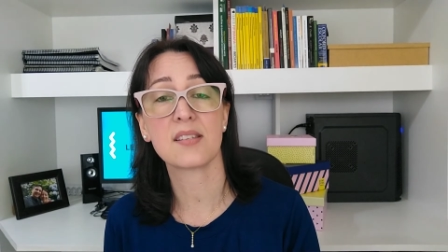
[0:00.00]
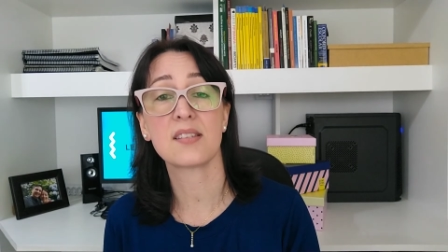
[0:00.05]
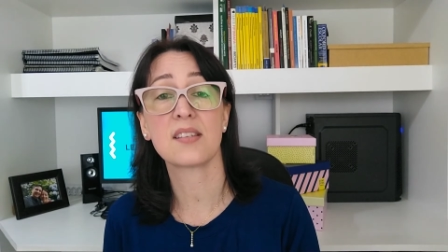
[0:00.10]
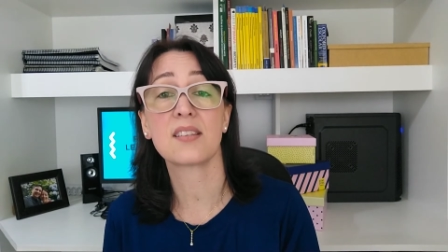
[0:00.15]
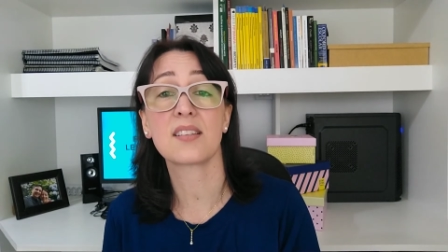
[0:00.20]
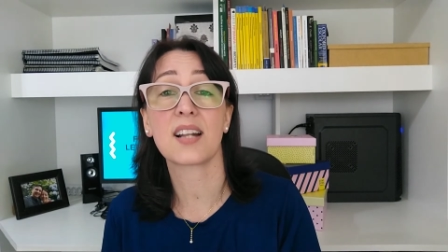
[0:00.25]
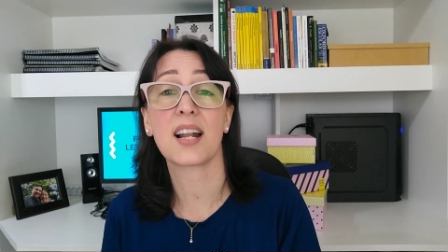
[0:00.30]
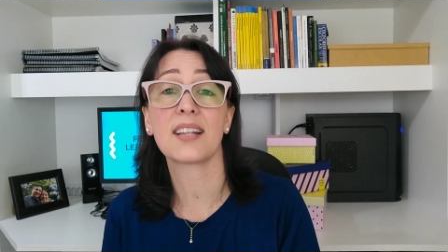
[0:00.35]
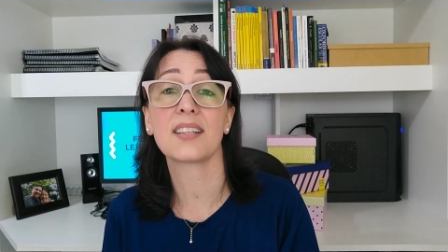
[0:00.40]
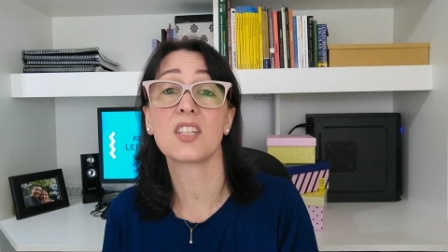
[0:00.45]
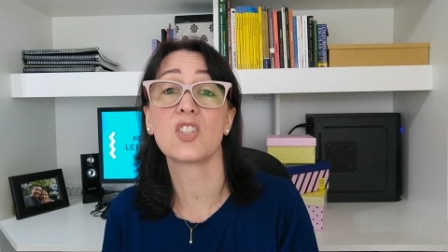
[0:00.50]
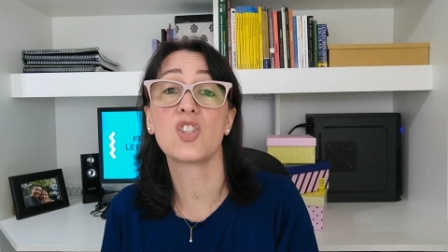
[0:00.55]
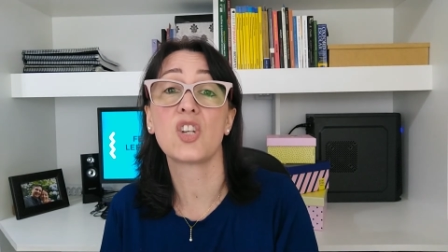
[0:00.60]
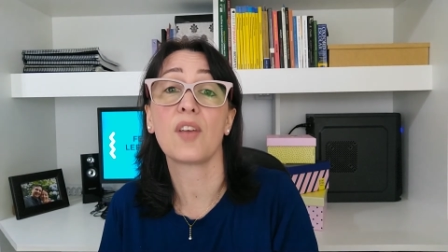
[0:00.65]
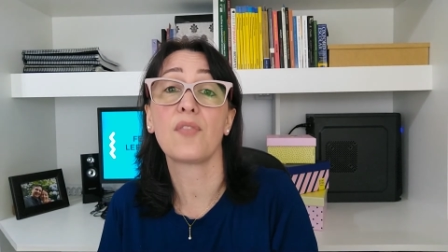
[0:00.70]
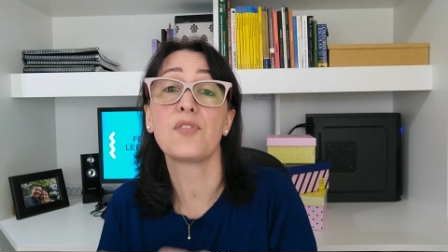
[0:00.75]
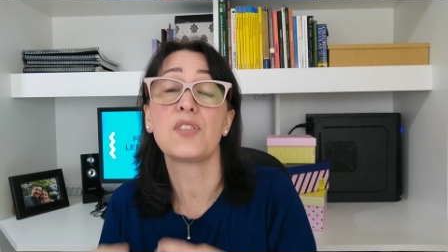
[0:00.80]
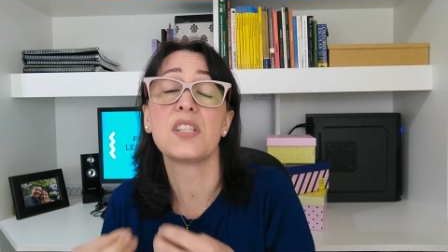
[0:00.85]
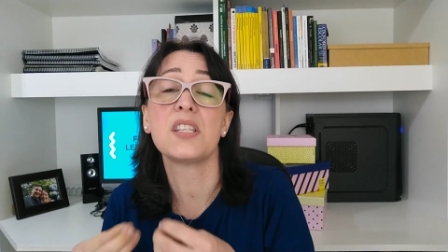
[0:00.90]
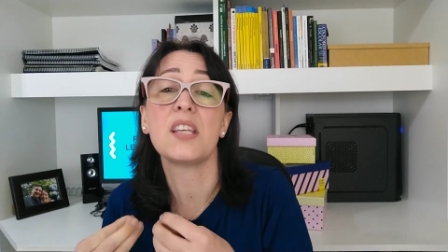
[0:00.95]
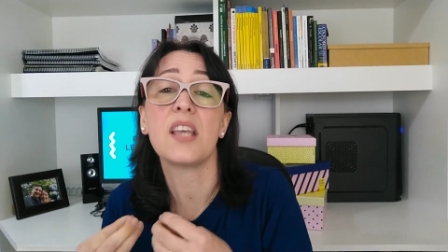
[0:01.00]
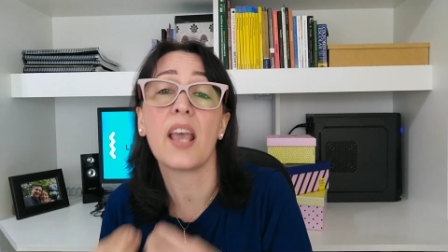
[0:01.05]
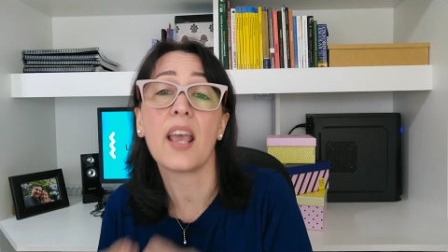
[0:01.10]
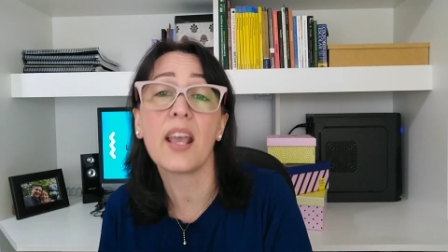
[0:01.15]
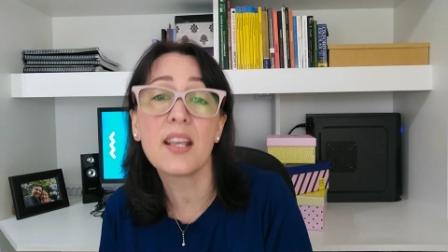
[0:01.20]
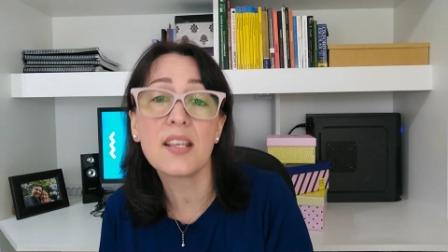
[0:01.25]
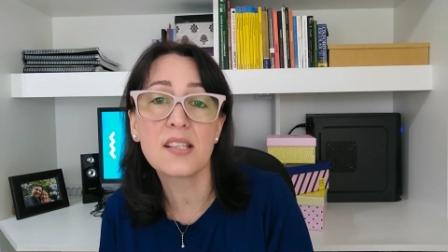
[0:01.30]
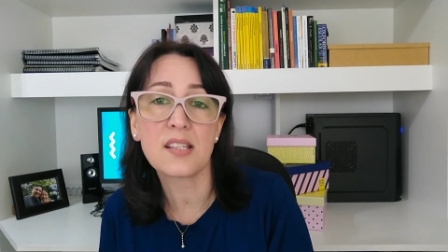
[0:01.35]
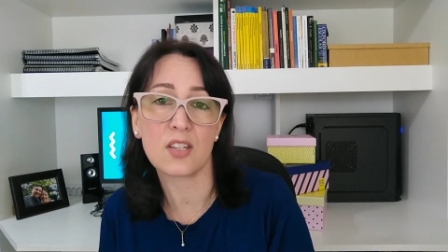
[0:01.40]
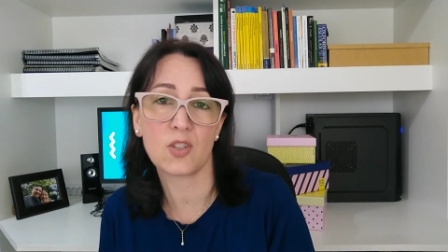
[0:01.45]
se trata de
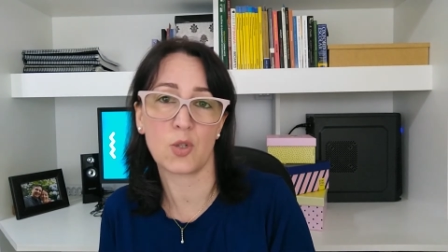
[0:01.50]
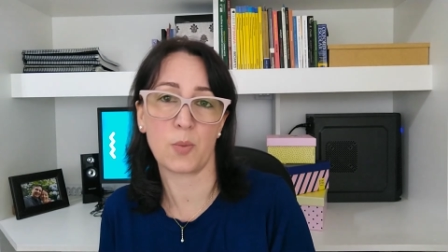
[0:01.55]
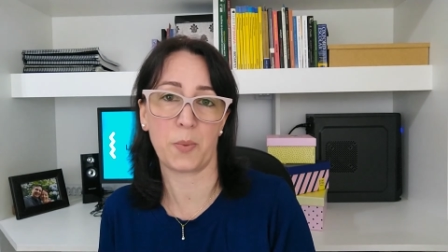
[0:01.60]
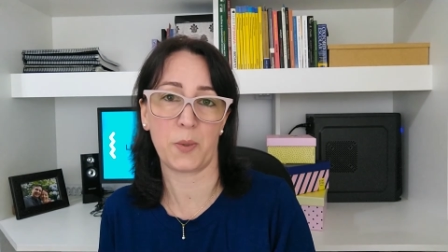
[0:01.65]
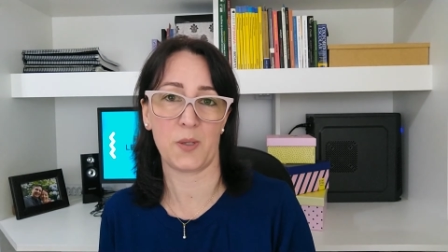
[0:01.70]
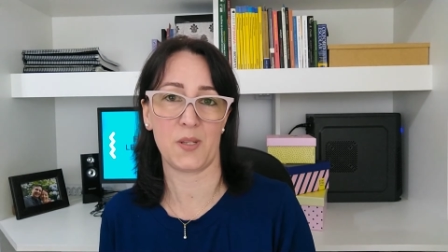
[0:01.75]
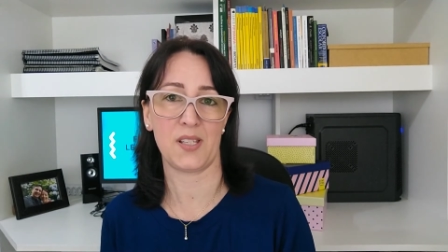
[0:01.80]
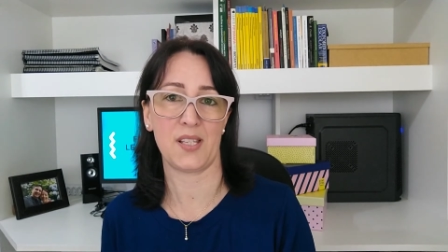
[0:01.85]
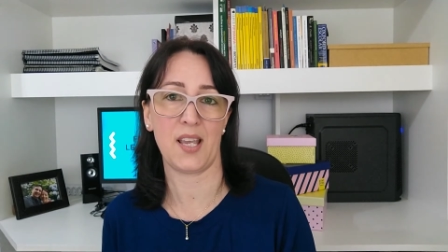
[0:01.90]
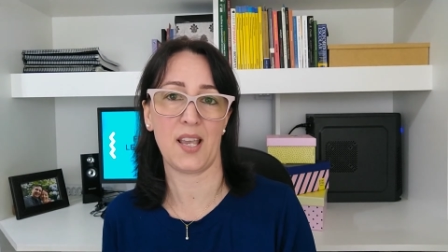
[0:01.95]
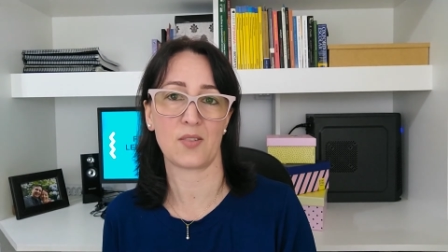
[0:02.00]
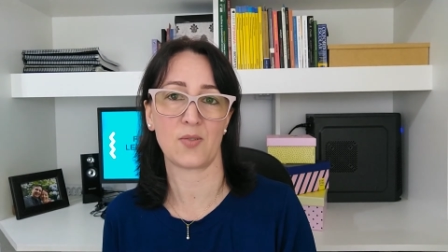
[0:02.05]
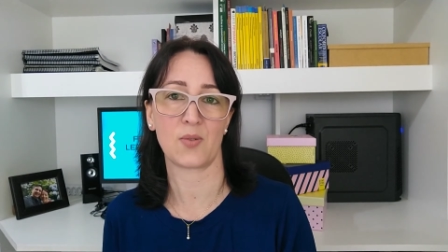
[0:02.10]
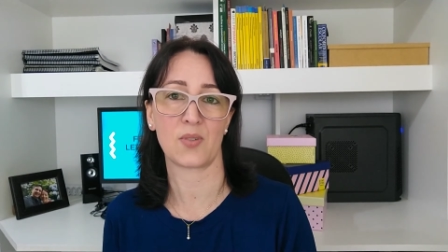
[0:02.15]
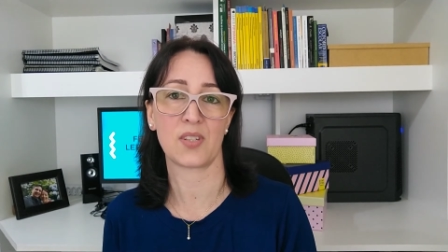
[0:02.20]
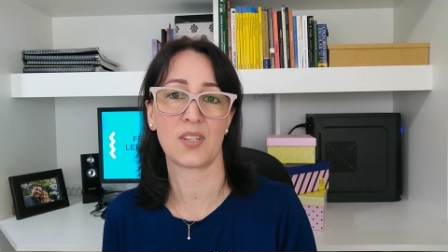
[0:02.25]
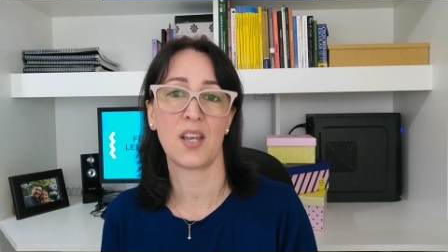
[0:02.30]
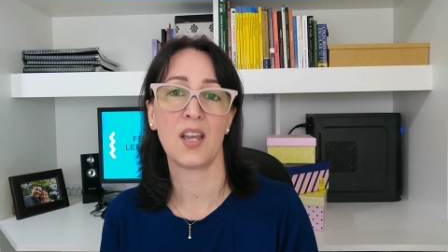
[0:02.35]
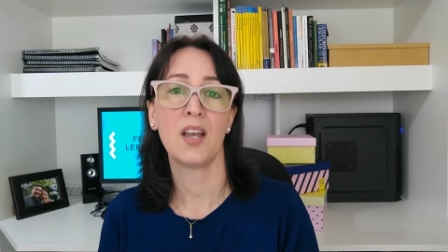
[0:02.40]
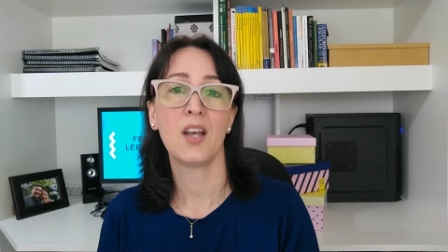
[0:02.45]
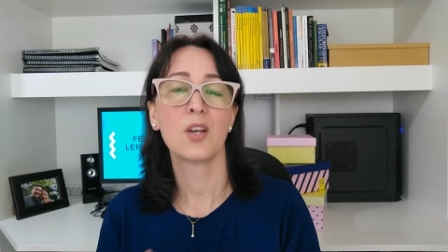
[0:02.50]
eficiência de processos.